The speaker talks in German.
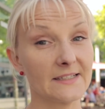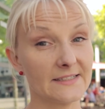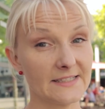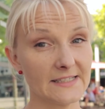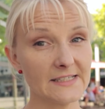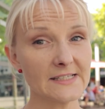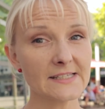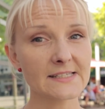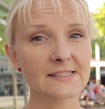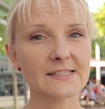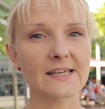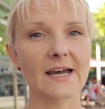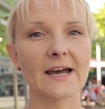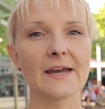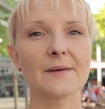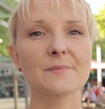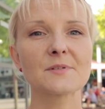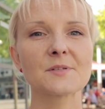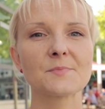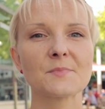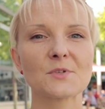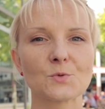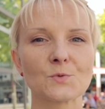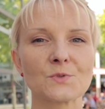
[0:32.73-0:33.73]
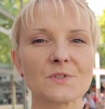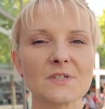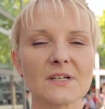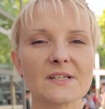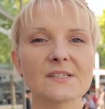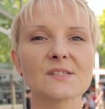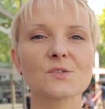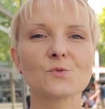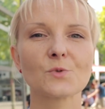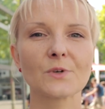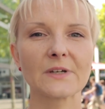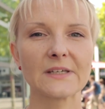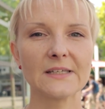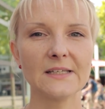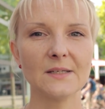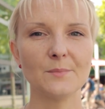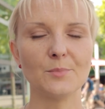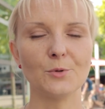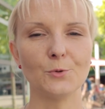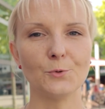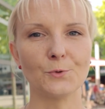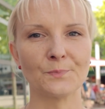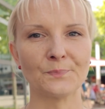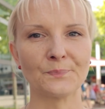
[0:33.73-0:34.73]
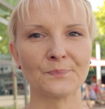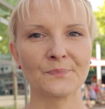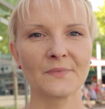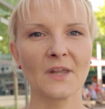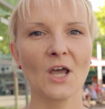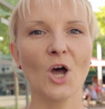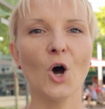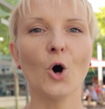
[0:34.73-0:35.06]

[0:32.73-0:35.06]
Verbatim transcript: Dies treibt mitunter skurrile Blüten.